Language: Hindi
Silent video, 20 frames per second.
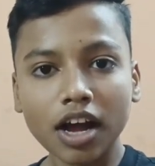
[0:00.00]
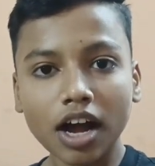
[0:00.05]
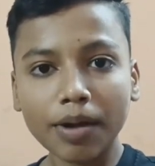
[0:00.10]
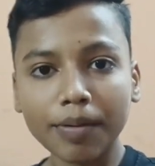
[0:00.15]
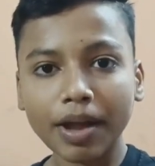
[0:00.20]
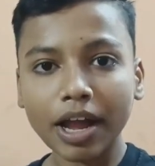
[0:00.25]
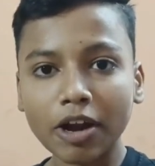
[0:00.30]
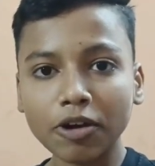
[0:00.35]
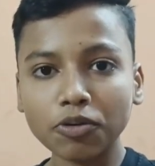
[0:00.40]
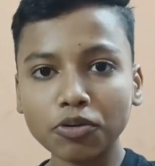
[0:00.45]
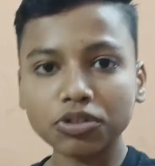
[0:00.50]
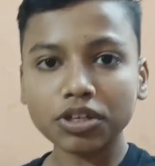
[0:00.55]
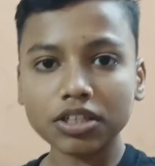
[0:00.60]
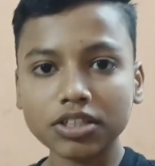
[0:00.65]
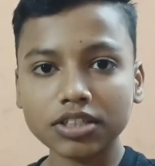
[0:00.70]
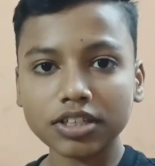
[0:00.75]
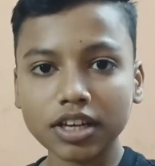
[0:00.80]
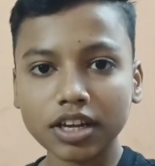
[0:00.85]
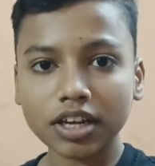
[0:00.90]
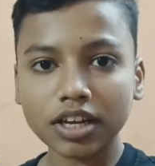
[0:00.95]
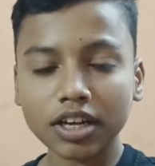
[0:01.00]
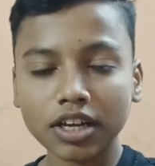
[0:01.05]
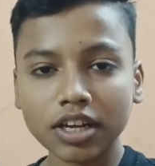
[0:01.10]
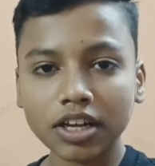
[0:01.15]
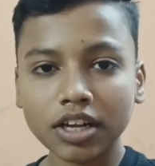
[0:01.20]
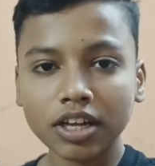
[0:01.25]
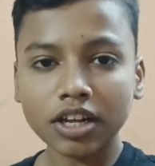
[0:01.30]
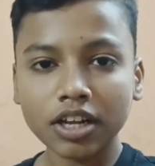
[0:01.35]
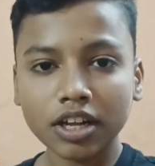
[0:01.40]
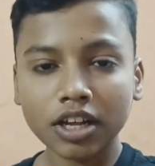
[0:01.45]
अभी आया हूँ ट्यूशन से
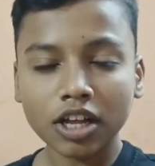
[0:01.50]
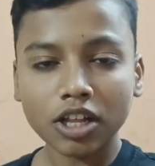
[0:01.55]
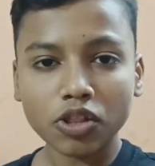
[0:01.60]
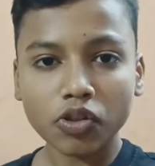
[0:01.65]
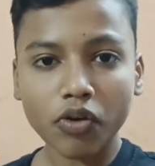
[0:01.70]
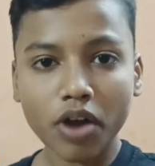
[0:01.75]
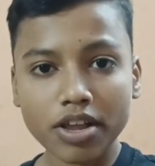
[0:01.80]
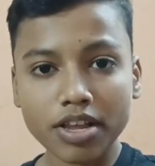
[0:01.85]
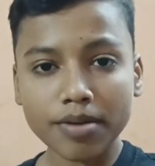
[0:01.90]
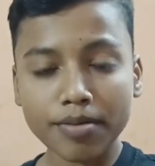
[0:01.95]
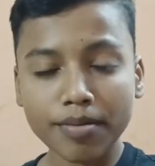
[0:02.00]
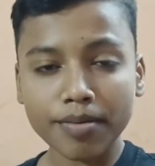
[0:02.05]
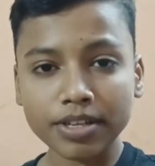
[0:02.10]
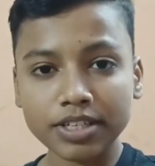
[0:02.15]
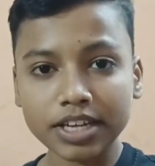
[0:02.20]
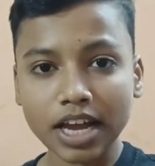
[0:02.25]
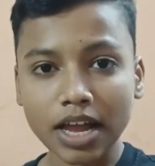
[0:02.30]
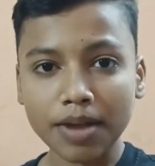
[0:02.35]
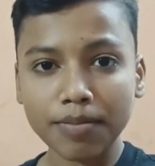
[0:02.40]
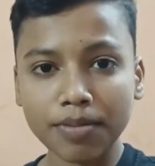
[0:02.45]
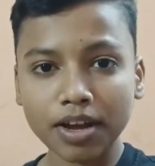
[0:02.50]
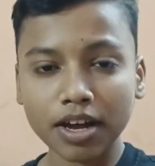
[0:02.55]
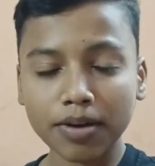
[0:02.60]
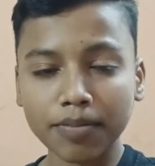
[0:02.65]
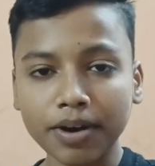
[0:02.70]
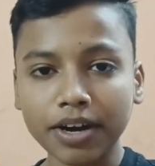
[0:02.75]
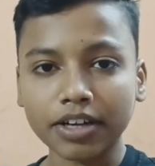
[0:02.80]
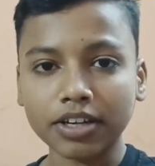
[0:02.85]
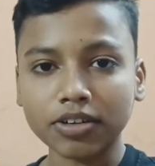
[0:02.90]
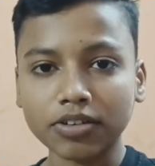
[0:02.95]
तो गाइस अभी मैं चाय भी
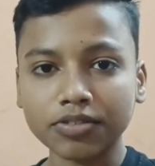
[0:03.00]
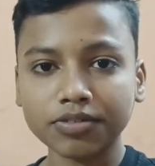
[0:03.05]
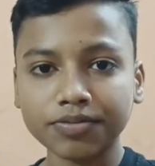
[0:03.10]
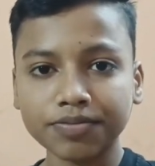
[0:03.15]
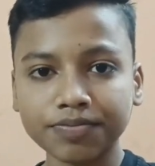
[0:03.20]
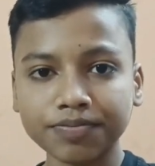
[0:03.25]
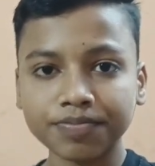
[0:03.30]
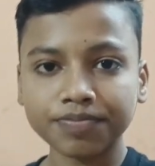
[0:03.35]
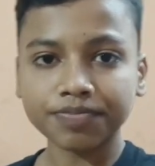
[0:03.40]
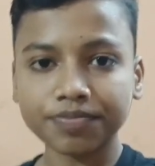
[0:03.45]
घर बैठा हूँ